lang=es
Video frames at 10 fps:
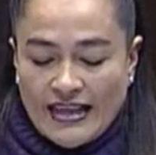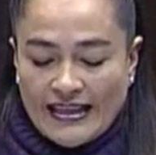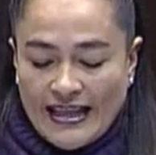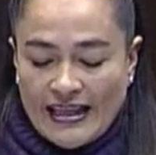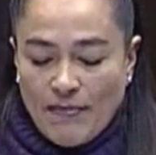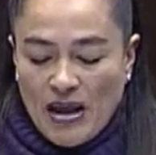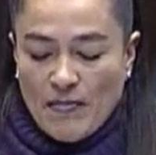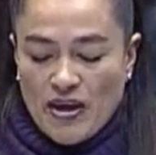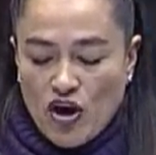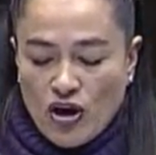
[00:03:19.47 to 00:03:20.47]
70
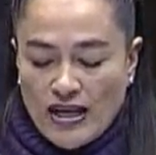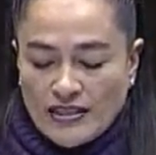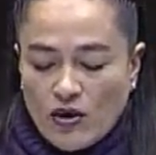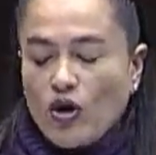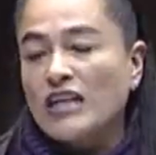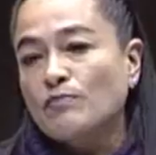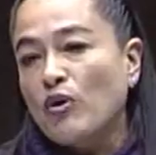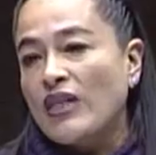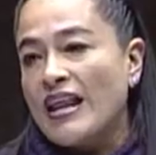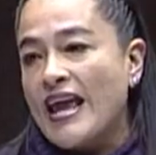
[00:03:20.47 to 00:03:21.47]
mil millones
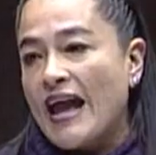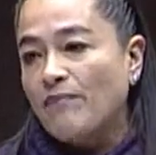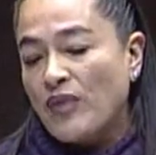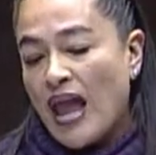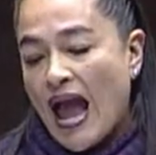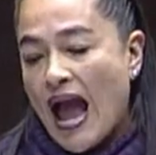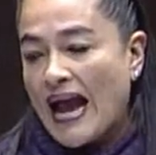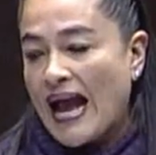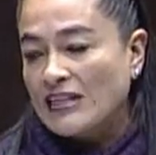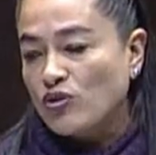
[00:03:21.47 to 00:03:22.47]
corresponderían
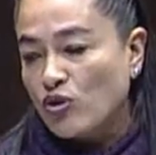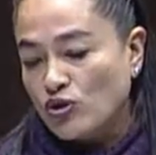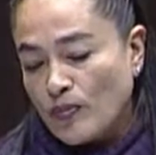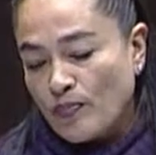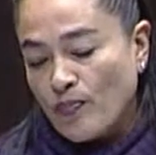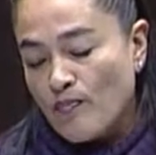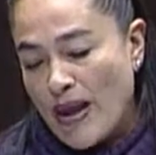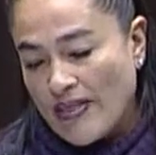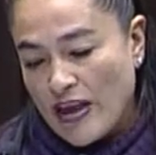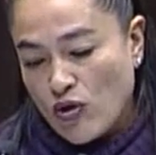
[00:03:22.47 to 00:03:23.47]
a gastos
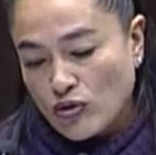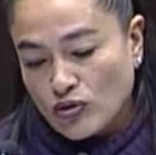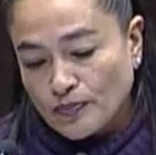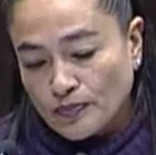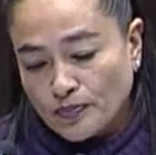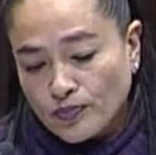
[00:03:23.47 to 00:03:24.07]
médicos.